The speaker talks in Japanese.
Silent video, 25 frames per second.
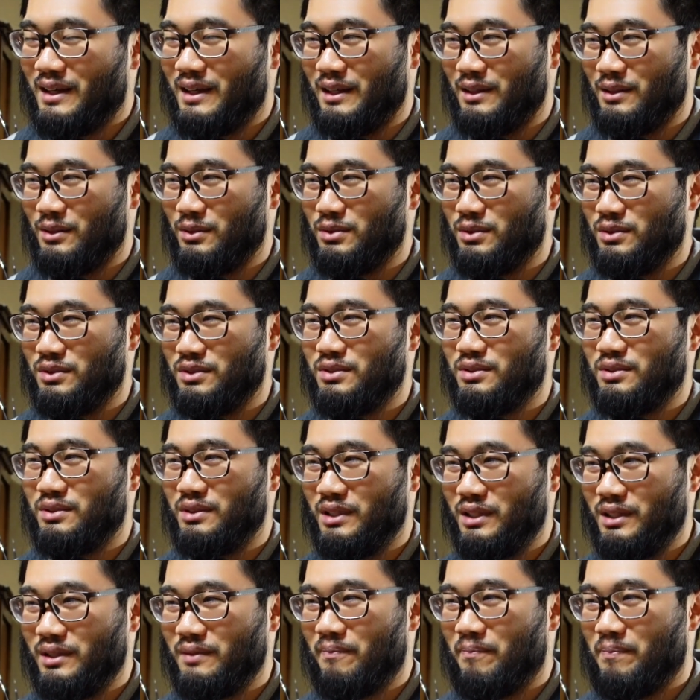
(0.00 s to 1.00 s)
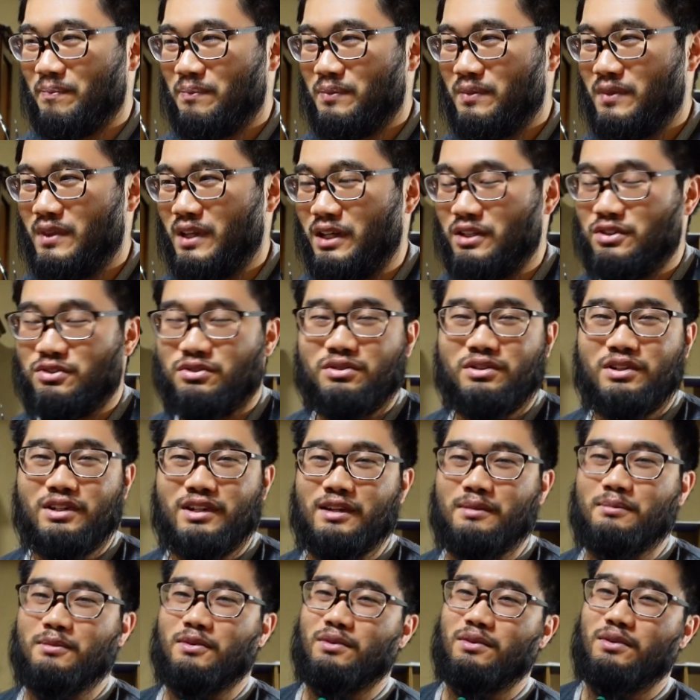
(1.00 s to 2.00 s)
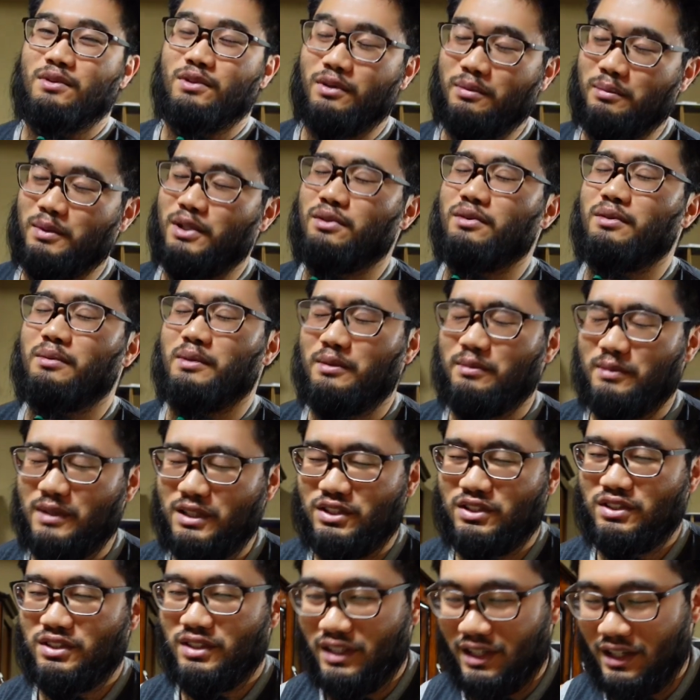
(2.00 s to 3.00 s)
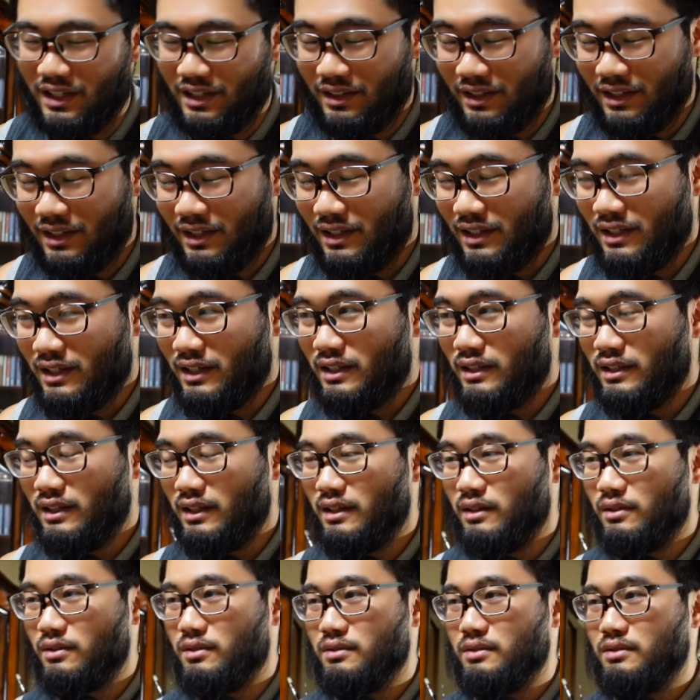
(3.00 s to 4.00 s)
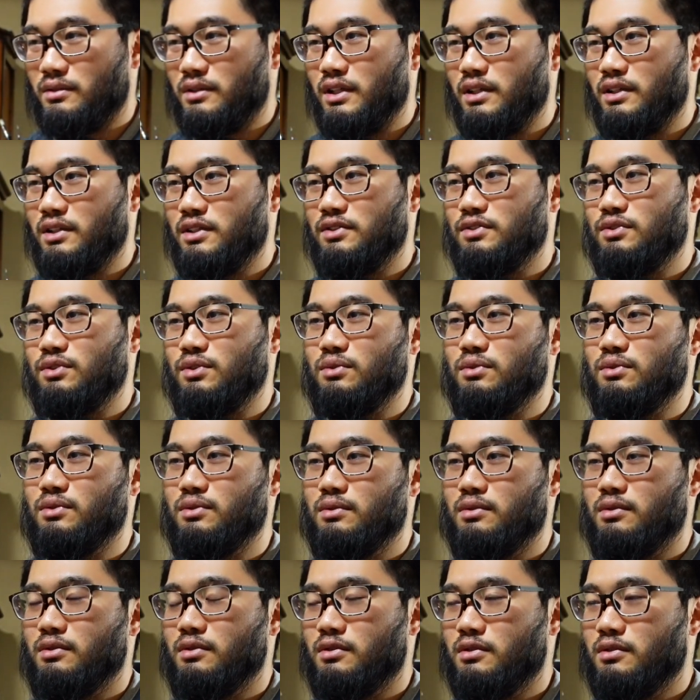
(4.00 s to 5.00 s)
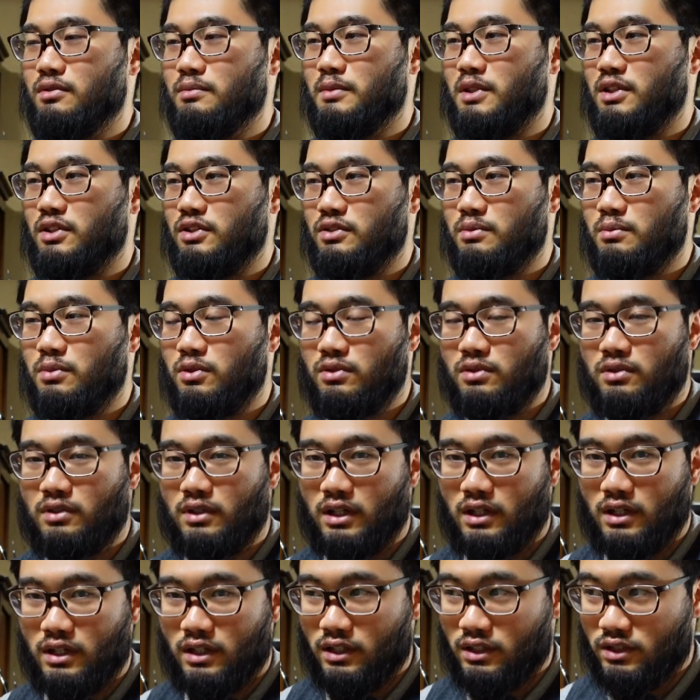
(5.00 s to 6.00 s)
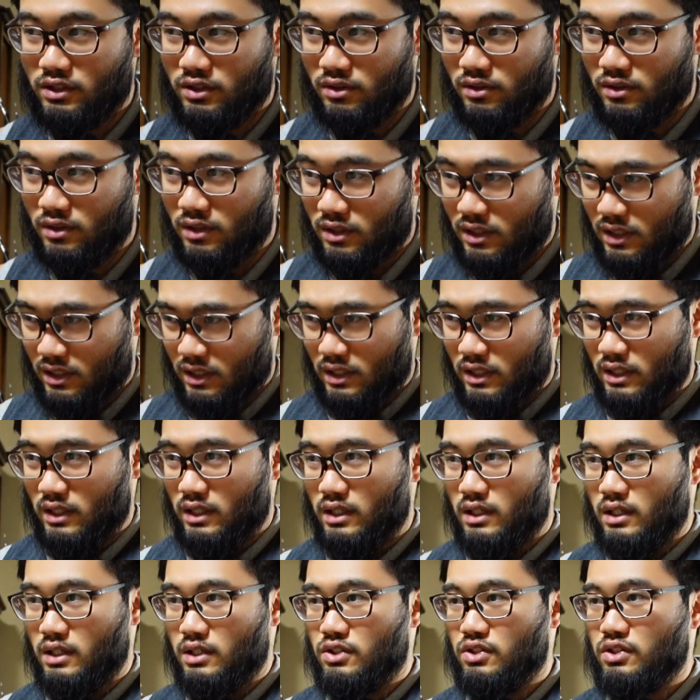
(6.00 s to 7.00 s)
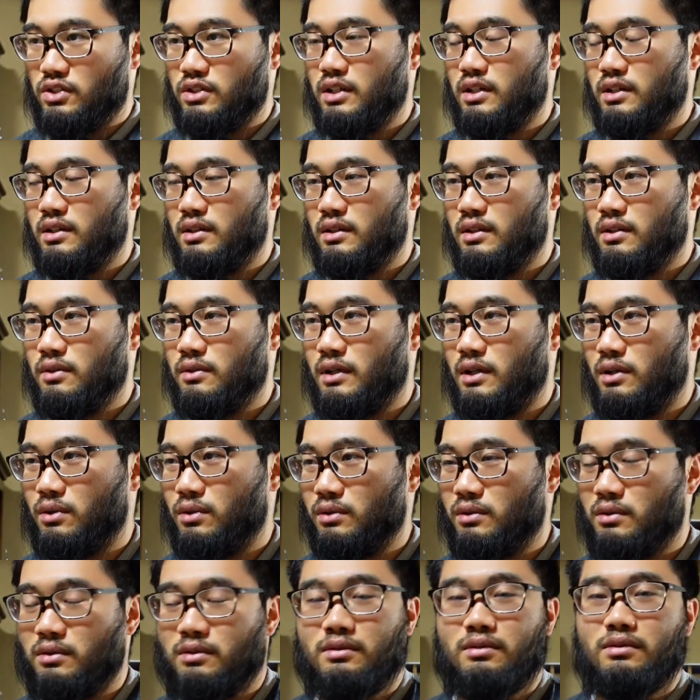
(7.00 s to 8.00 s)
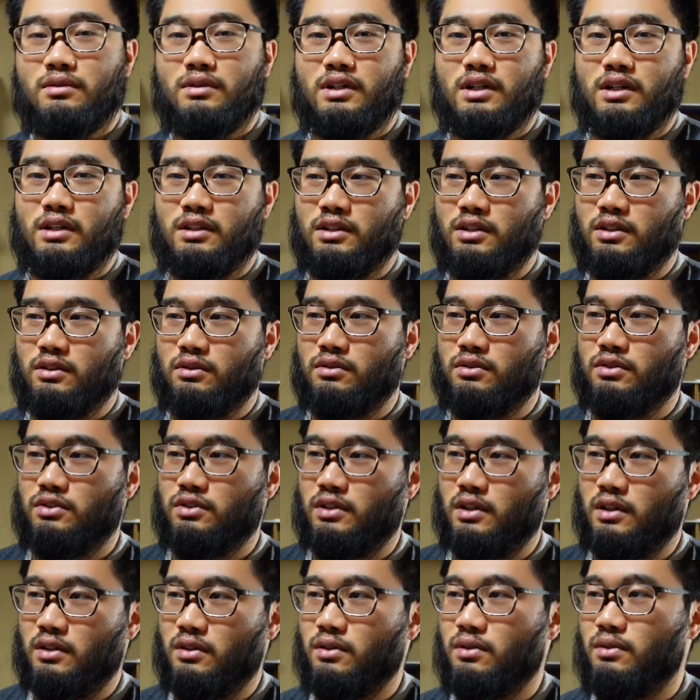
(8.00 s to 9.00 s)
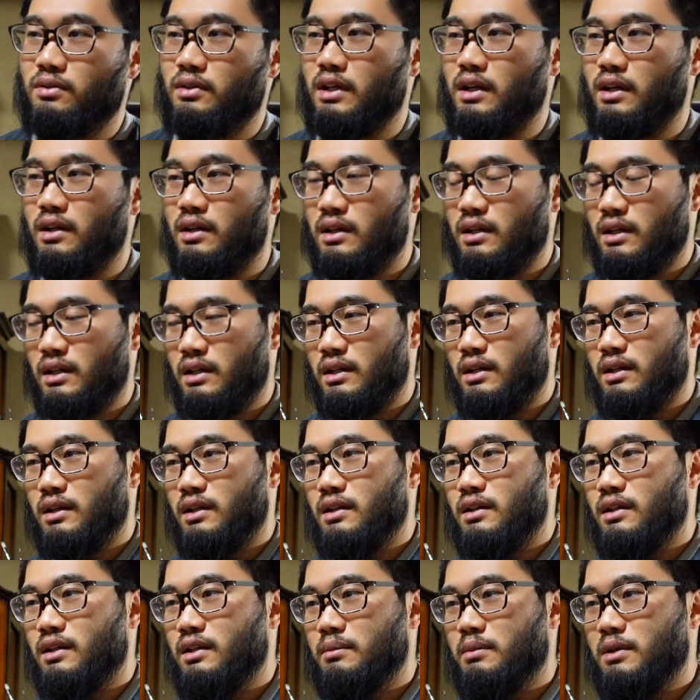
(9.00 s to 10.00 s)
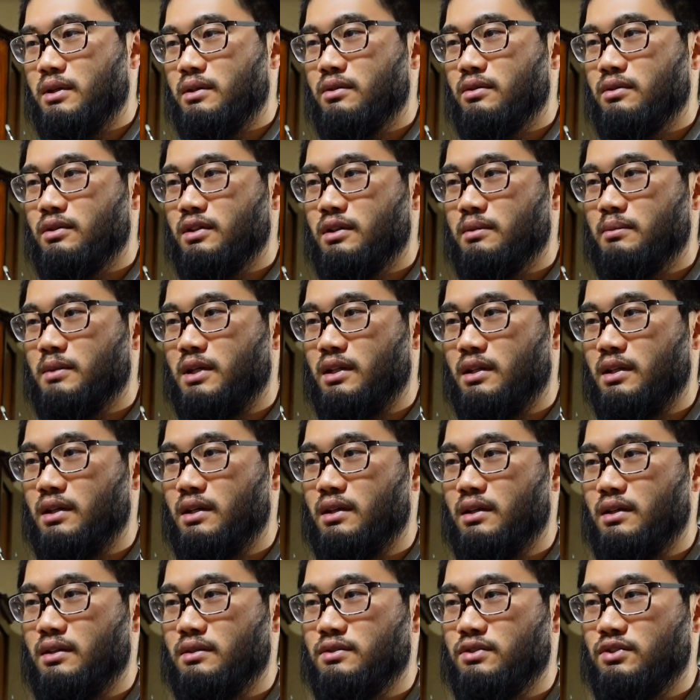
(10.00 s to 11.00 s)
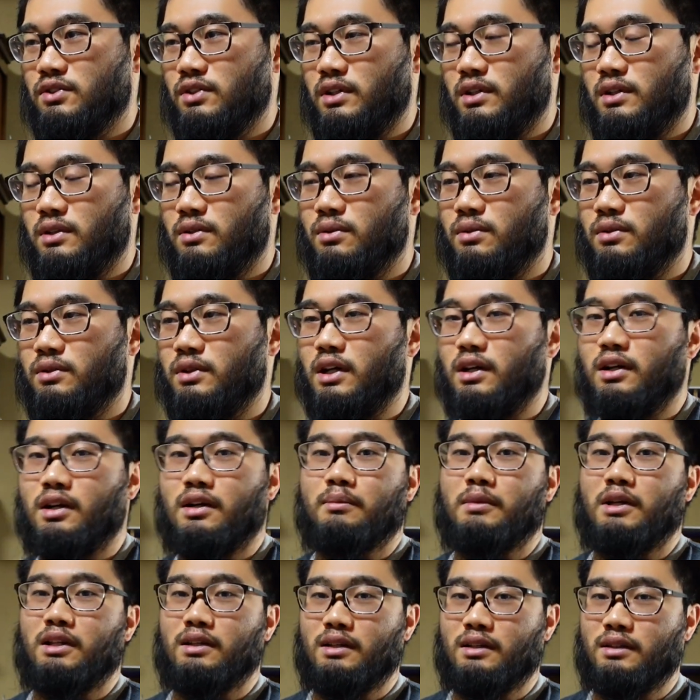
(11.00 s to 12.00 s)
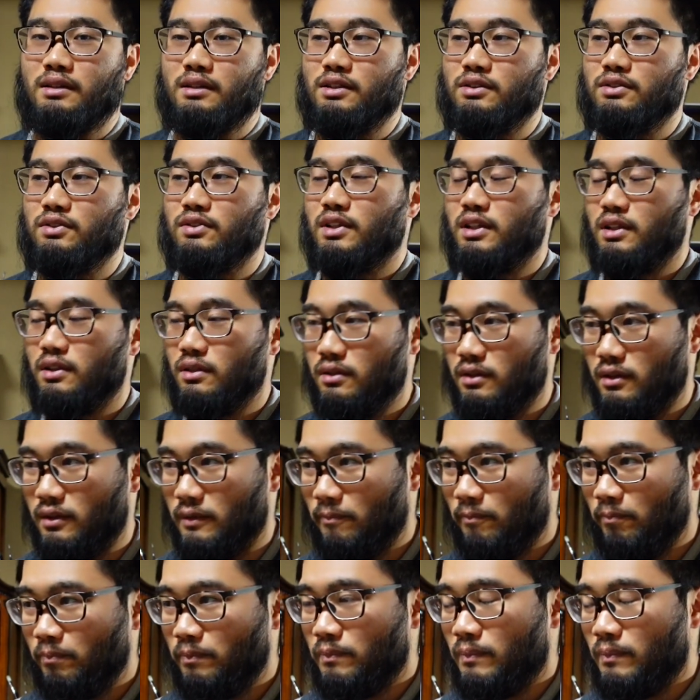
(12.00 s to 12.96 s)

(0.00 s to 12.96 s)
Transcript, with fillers: あの普通に何十回も読み込みましたでこのテキストぐるぐる回し僕が一応試験ではほとんどカンニングしてるようなレベルにまで精度を高めたんですけど、